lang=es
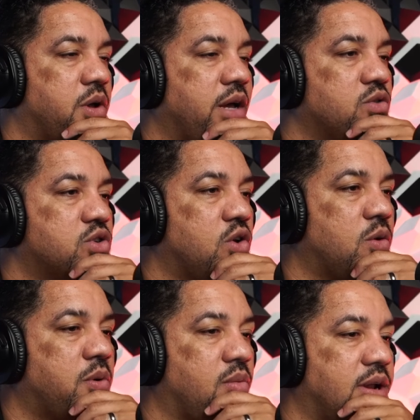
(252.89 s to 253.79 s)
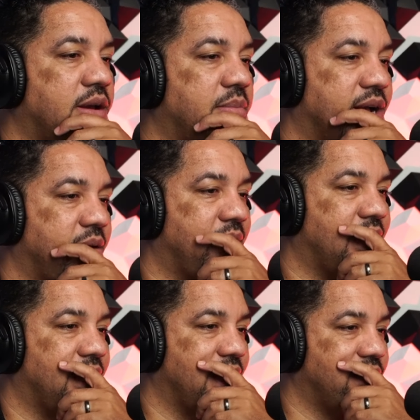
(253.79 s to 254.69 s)
hay un solo problema, Kamala
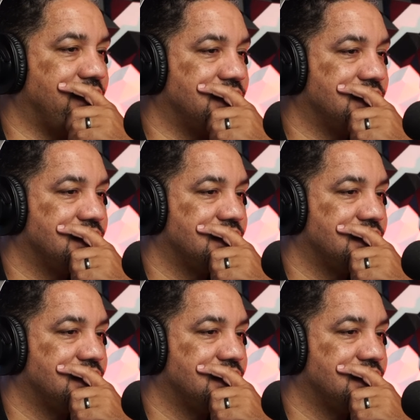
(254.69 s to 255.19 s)
Harris.